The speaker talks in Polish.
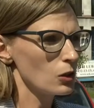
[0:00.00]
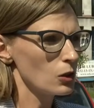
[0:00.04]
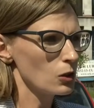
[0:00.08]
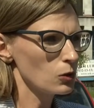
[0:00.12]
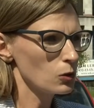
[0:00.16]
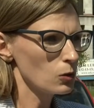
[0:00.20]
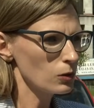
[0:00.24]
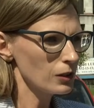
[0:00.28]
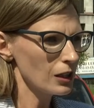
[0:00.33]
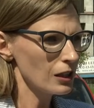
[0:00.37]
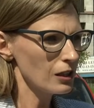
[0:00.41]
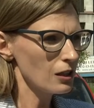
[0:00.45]
Y,
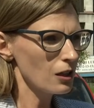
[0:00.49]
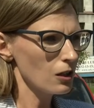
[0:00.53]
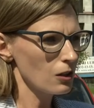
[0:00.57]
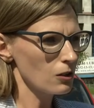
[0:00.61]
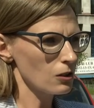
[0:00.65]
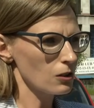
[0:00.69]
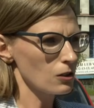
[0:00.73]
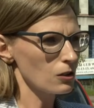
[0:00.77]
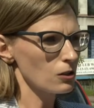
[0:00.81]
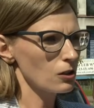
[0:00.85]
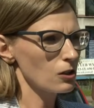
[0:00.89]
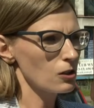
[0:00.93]
tutaj
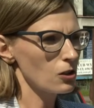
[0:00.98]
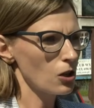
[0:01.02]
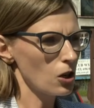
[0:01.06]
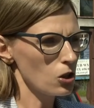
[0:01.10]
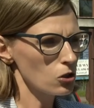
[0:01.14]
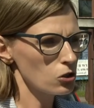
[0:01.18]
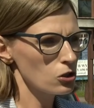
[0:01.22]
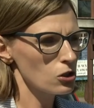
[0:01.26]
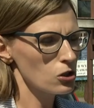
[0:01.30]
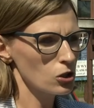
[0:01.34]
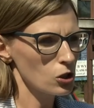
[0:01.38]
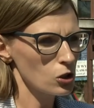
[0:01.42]
o
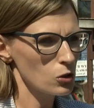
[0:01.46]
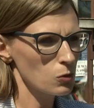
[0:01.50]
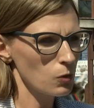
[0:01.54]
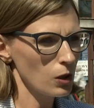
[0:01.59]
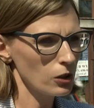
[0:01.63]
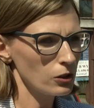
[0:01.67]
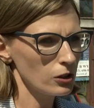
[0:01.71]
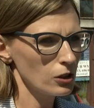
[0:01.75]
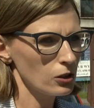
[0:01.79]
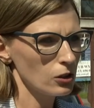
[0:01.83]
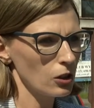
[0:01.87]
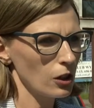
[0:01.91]
koszt 100
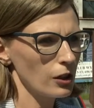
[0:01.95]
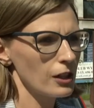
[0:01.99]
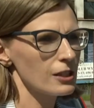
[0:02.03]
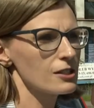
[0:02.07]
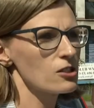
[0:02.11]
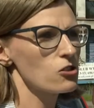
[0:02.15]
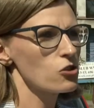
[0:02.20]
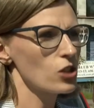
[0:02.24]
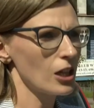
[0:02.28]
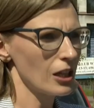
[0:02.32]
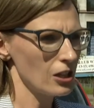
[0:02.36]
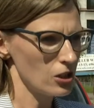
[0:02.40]
zł to
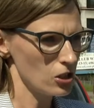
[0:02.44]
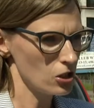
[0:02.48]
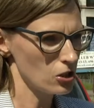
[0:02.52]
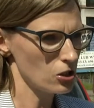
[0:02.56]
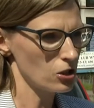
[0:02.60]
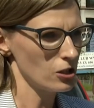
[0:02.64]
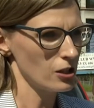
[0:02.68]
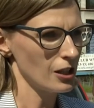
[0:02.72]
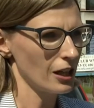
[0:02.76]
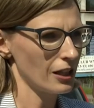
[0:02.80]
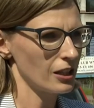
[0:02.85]
jest części,